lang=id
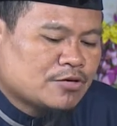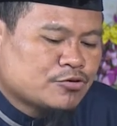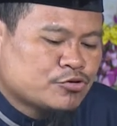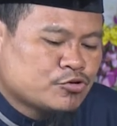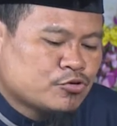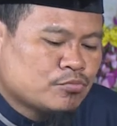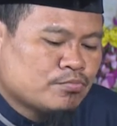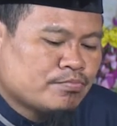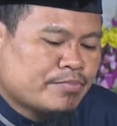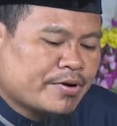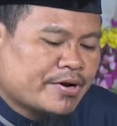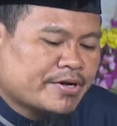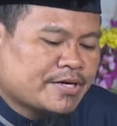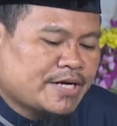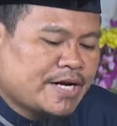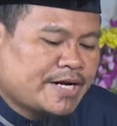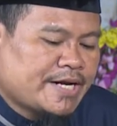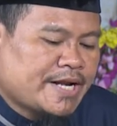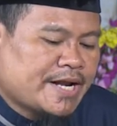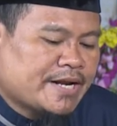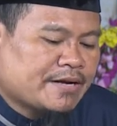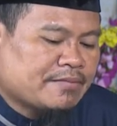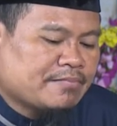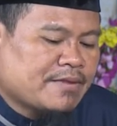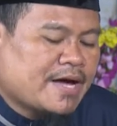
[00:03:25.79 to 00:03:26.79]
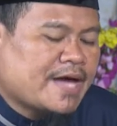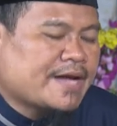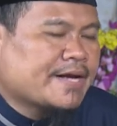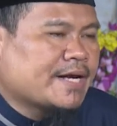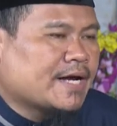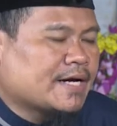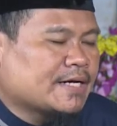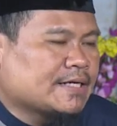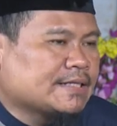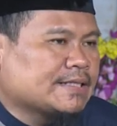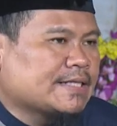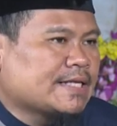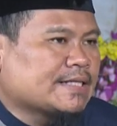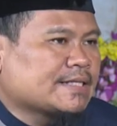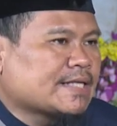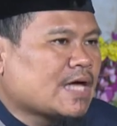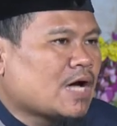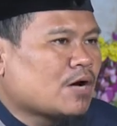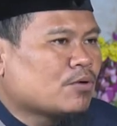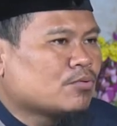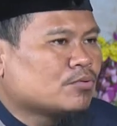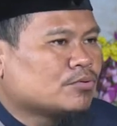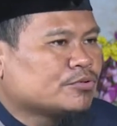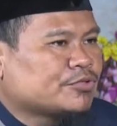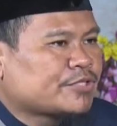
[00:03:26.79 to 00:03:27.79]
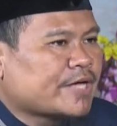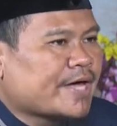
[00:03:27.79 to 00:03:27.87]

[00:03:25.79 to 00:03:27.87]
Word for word: sumbernya dari mana kita tahu?